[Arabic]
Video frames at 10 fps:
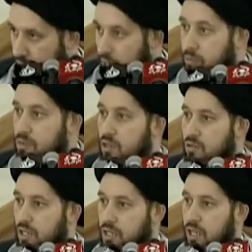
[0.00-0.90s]
لم
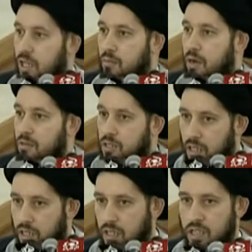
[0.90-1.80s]
يكن عند الإمام
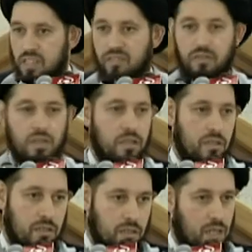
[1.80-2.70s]
الصادق عيد
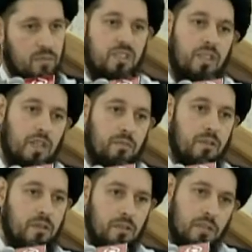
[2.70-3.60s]
فطر كان من شهر
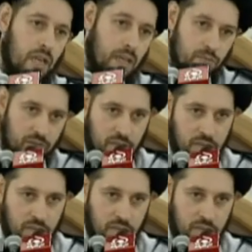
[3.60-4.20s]
رمضان تعلمون